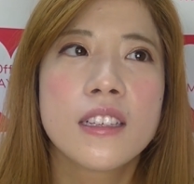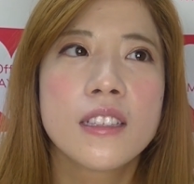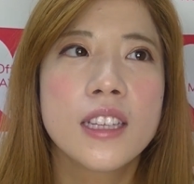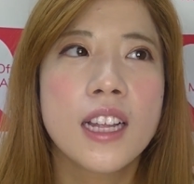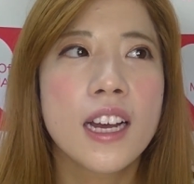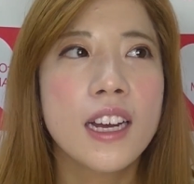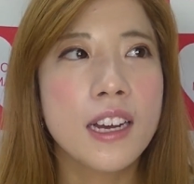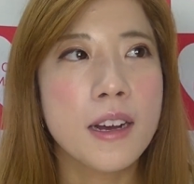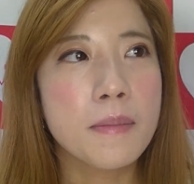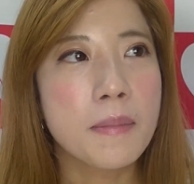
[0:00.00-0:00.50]

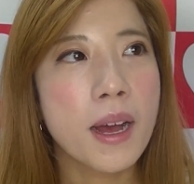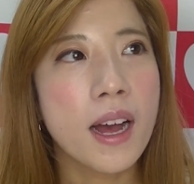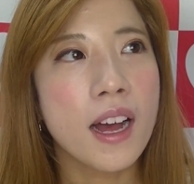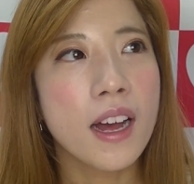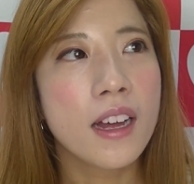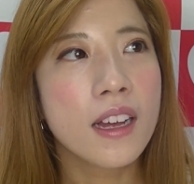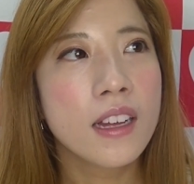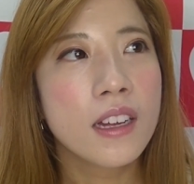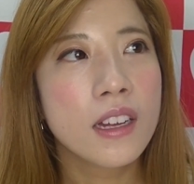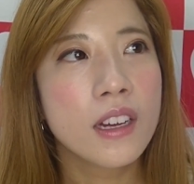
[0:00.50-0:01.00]
なんか
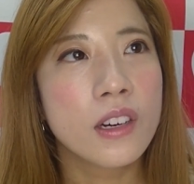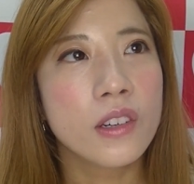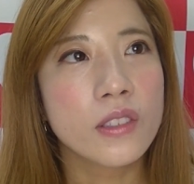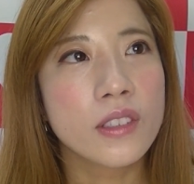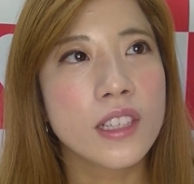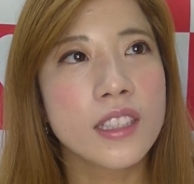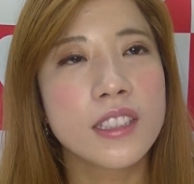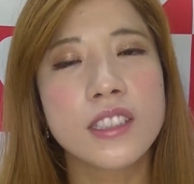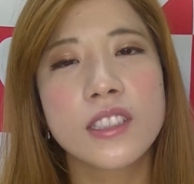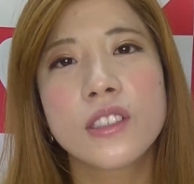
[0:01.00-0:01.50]
ま
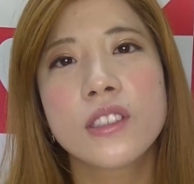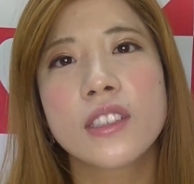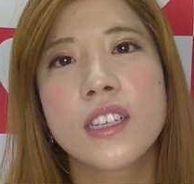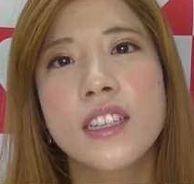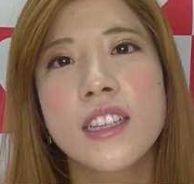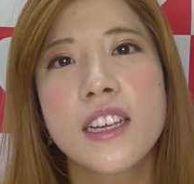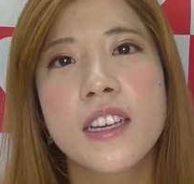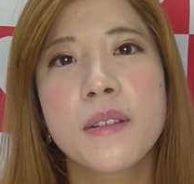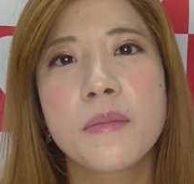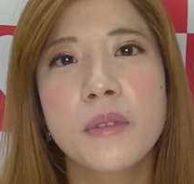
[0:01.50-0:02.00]
あ同じよう
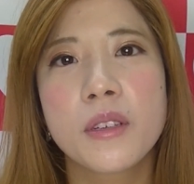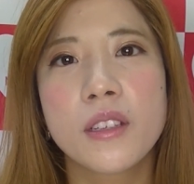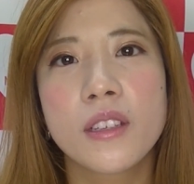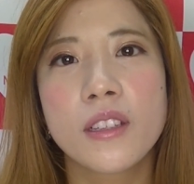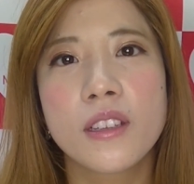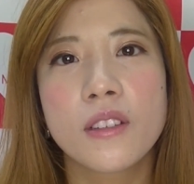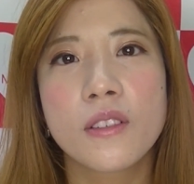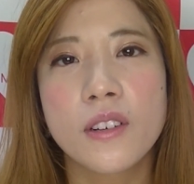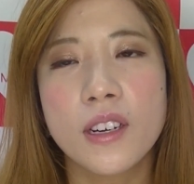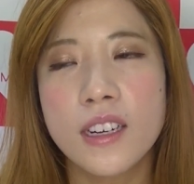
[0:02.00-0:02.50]
な悩
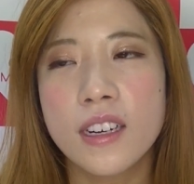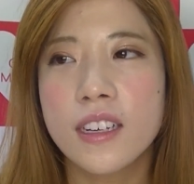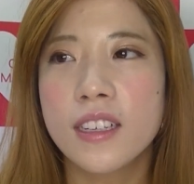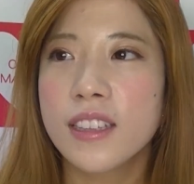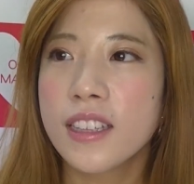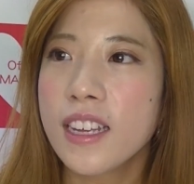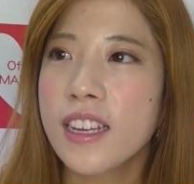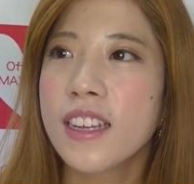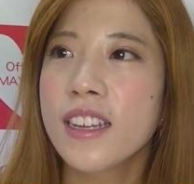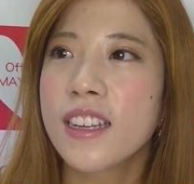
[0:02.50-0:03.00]
みと
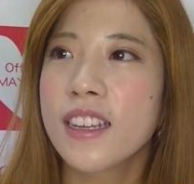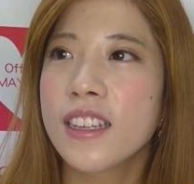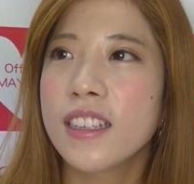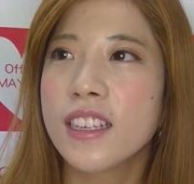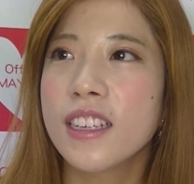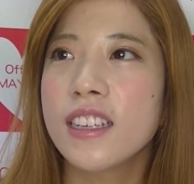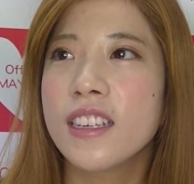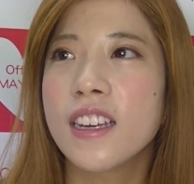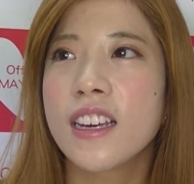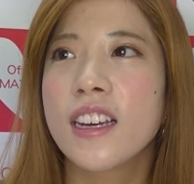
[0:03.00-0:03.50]
かね
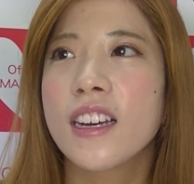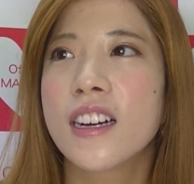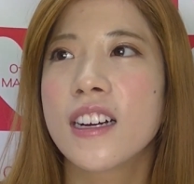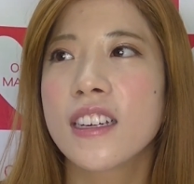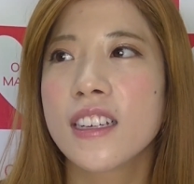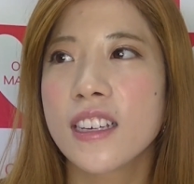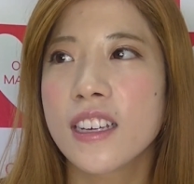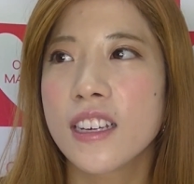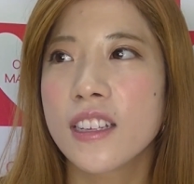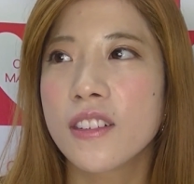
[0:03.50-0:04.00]
人間
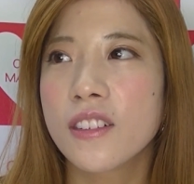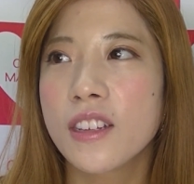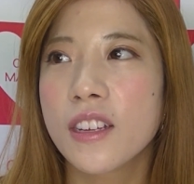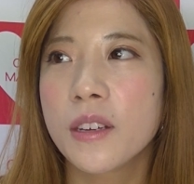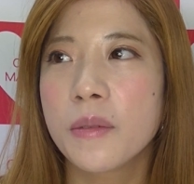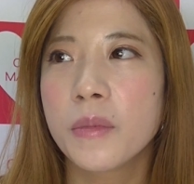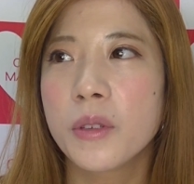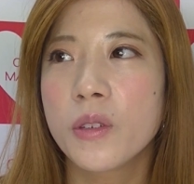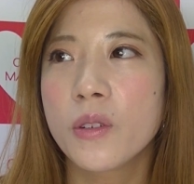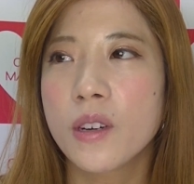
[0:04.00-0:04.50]
関係の
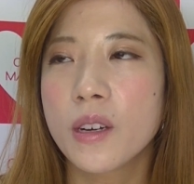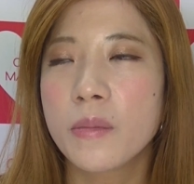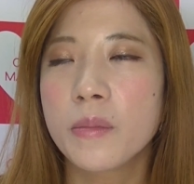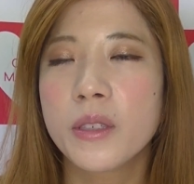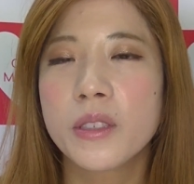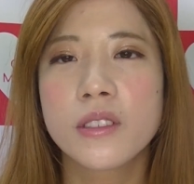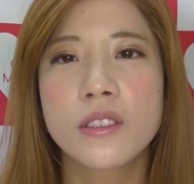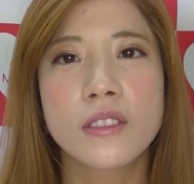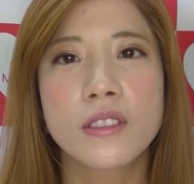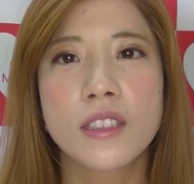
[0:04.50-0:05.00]
悩みとか
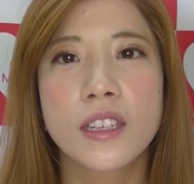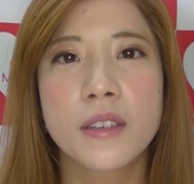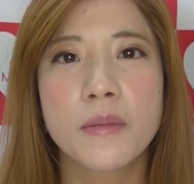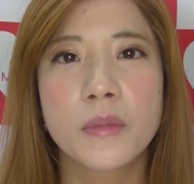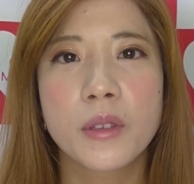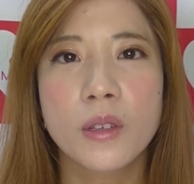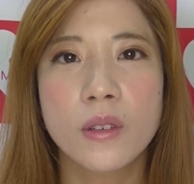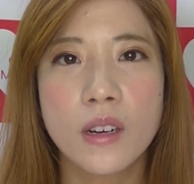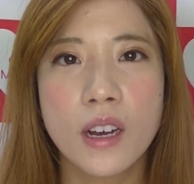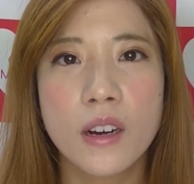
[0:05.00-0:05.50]
身内の悩
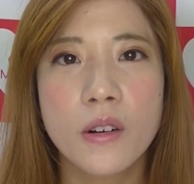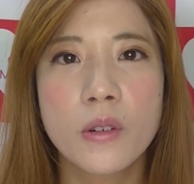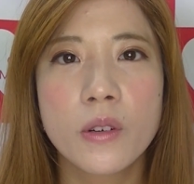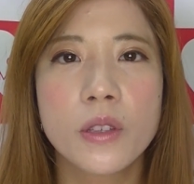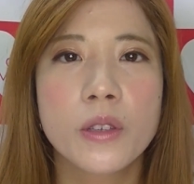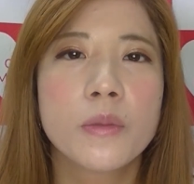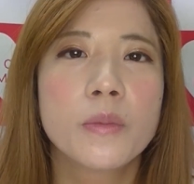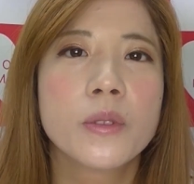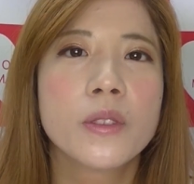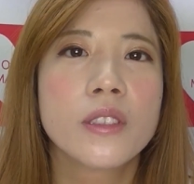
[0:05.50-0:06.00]
みとか多
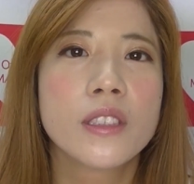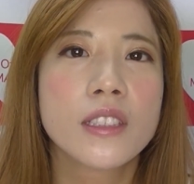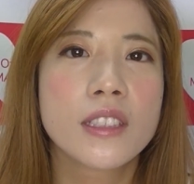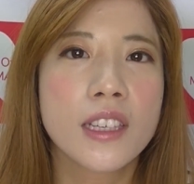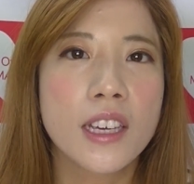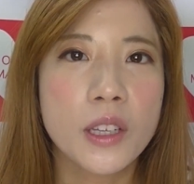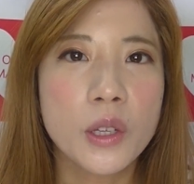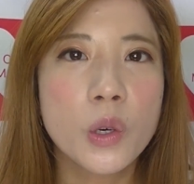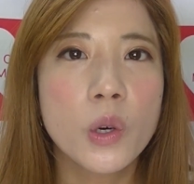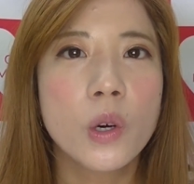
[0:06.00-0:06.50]
いと思うんで
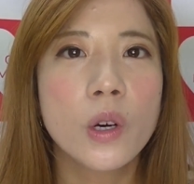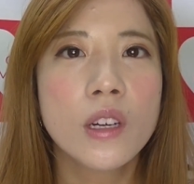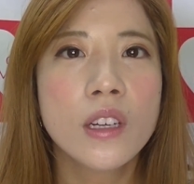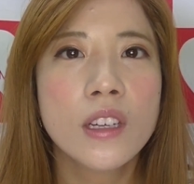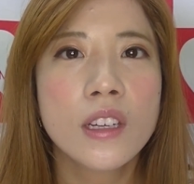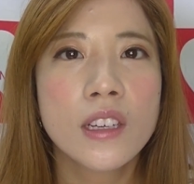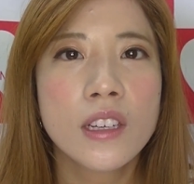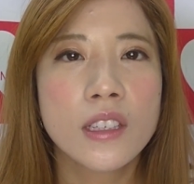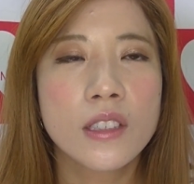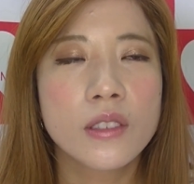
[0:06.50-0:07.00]
すけど
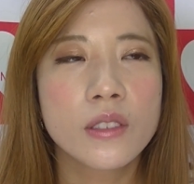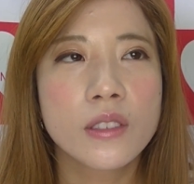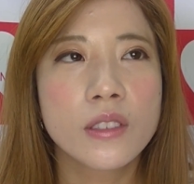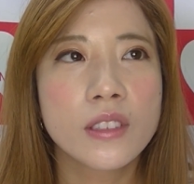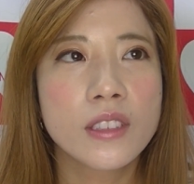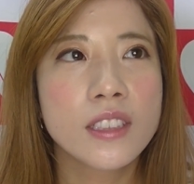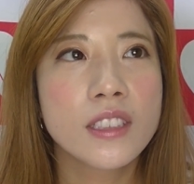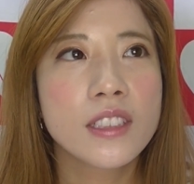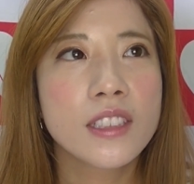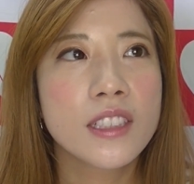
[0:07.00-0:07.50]
こ
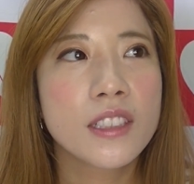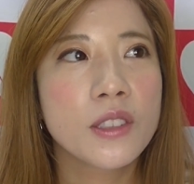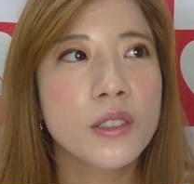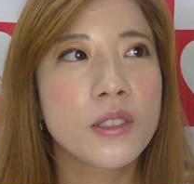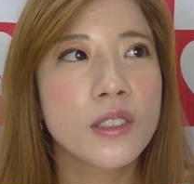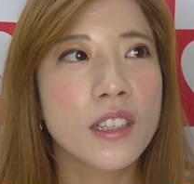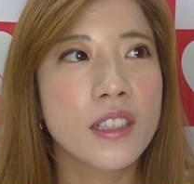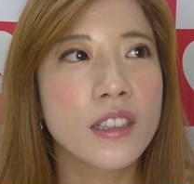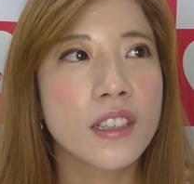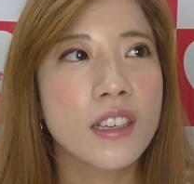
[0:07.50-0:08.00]
の人生
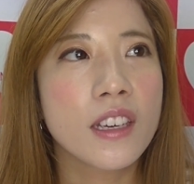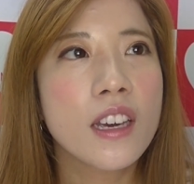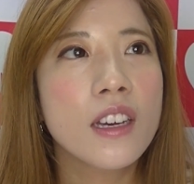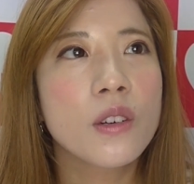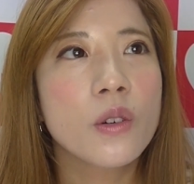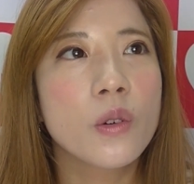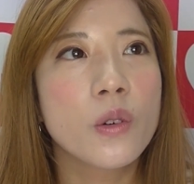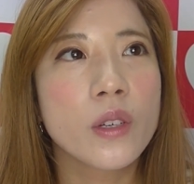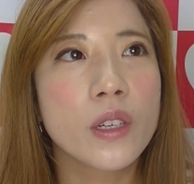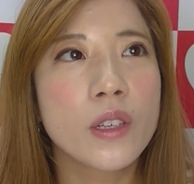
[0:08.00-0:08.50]
相談って
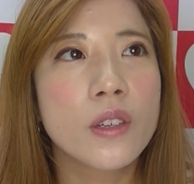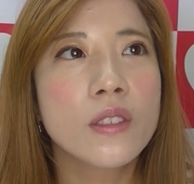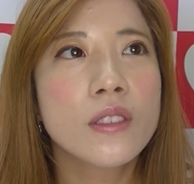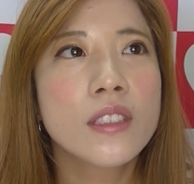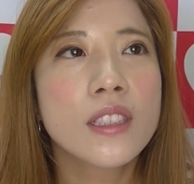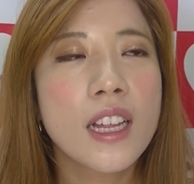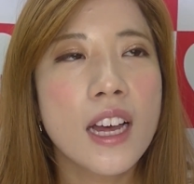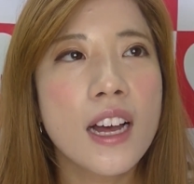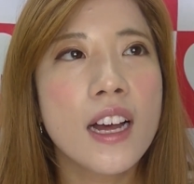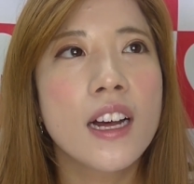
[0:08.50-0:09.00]
結構いろ
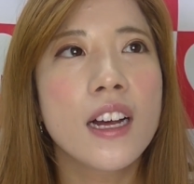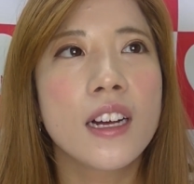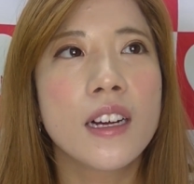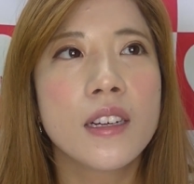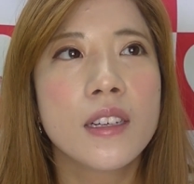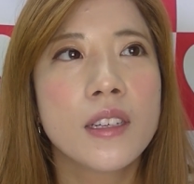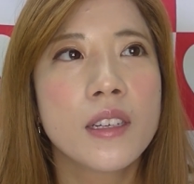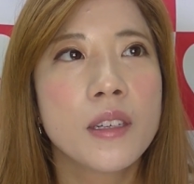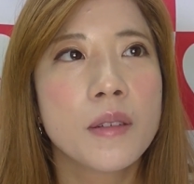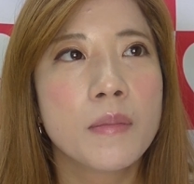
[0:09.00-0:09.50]
んな、